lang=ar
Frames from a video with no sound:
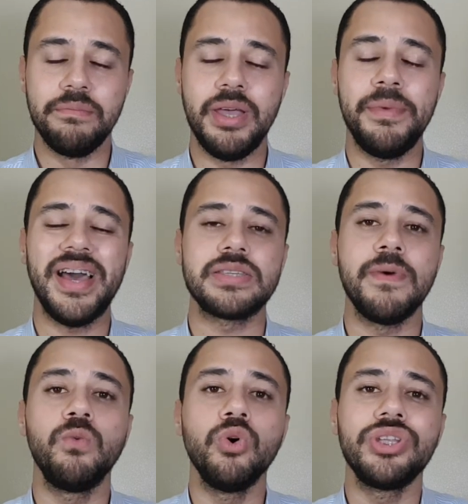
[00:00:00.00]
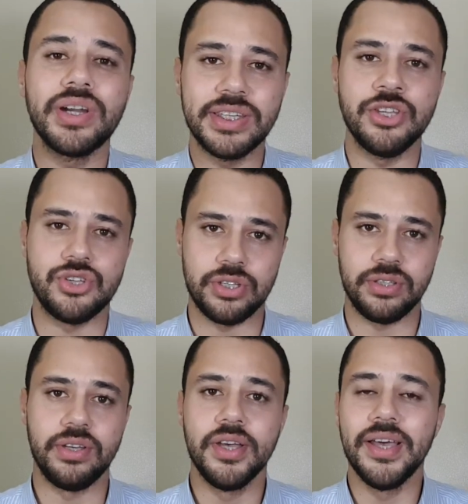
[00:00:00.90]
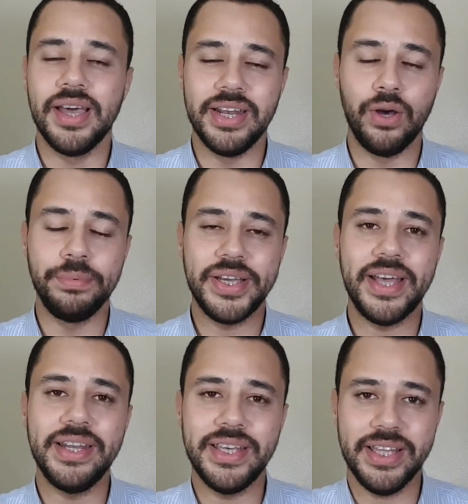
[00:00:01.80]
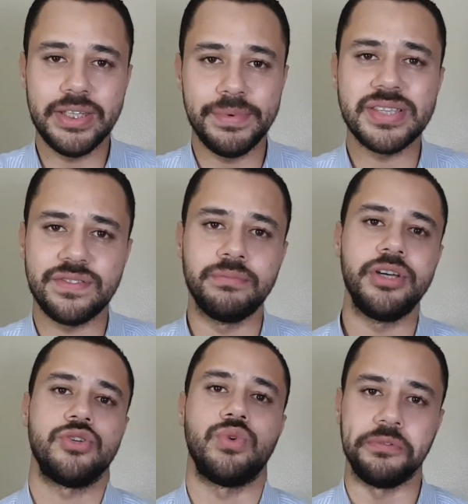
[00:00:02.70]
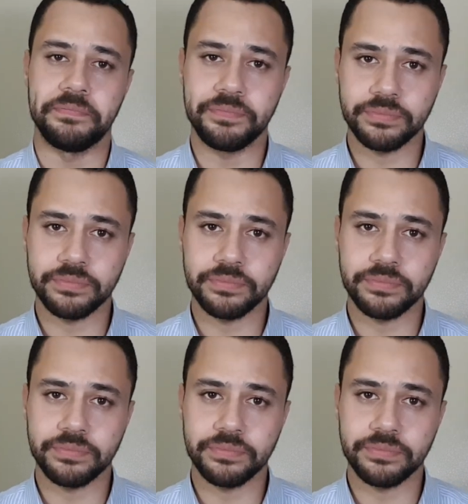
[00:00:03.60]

بيعمل حاجه اسمها ووتر ريتنشن اللي هو بيخلي احتباس في الميه شويه